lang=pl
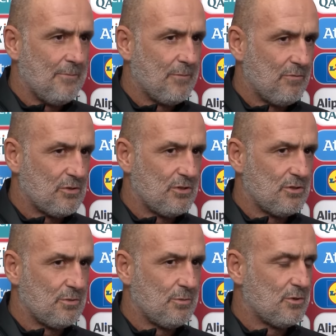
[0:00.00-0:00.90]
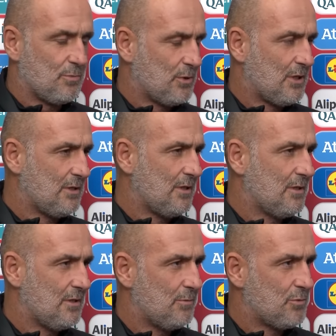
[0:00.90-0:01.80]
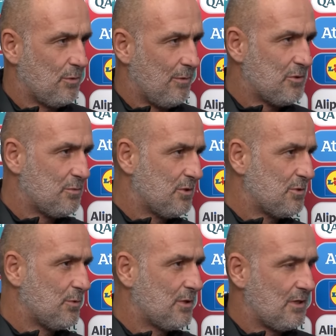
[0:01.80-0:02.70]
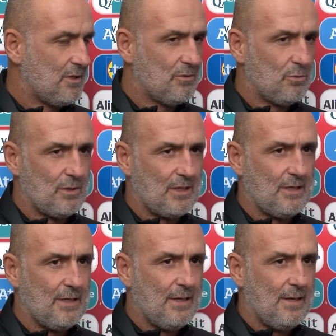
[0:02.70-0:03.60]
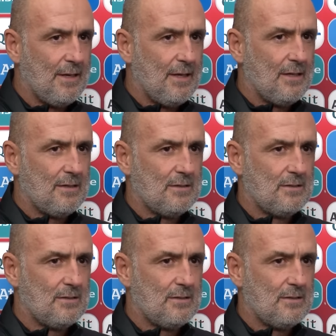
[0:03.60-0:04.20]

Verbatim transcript: najważniejsze, żeby to spotkanie przełamać, żeby to spotkanie tutaj e,